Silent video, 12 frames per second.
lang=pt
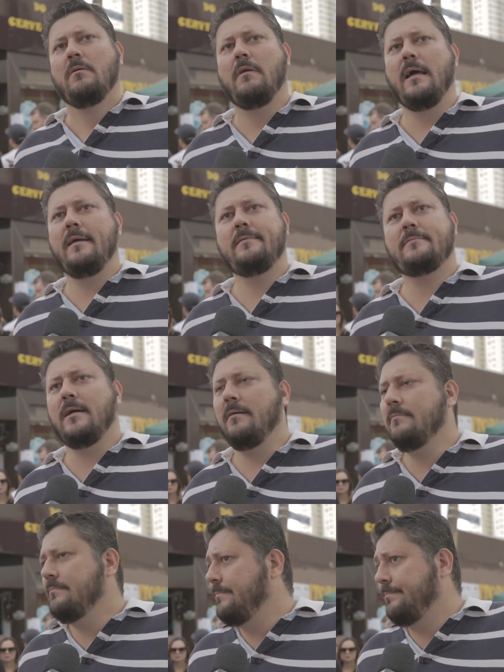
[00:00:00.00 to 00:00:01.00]
Né?
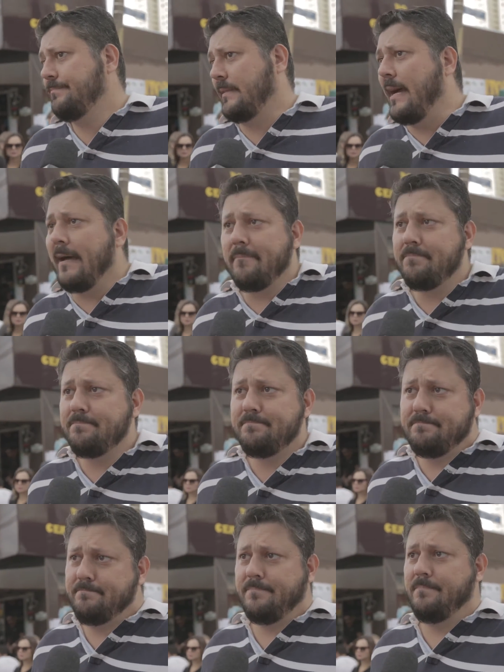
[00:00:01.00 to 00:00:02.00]
Então, tá
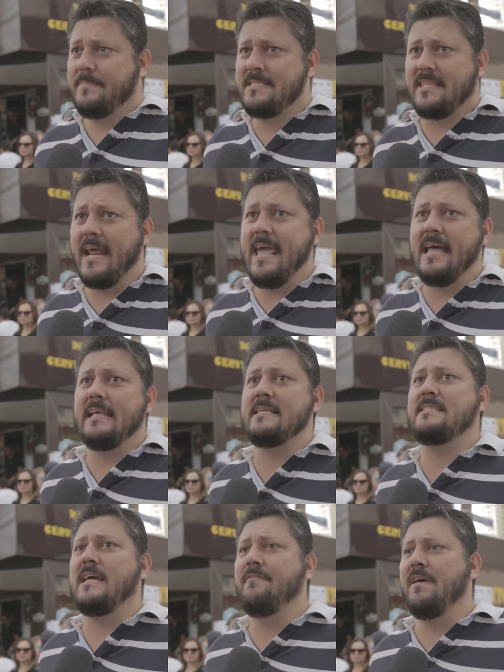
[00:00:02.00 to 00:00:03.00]
estreando
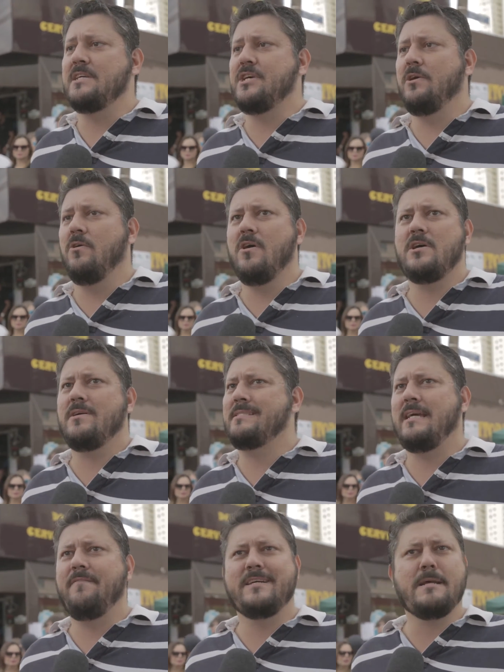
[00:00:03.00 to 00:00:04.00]
essa cerveja aí hoje, uma
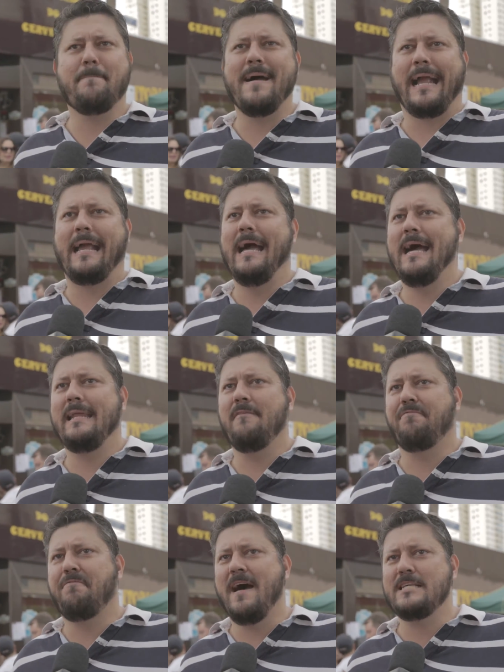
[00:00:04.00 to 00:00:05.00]
cerveja bacana,
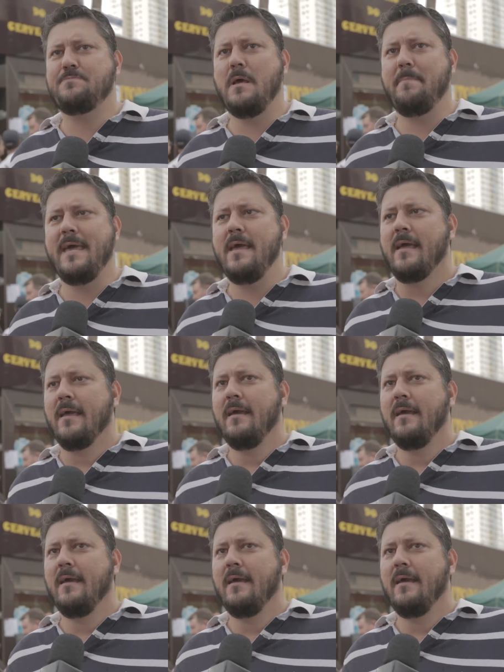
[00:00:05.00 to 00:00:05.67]
fácil beber.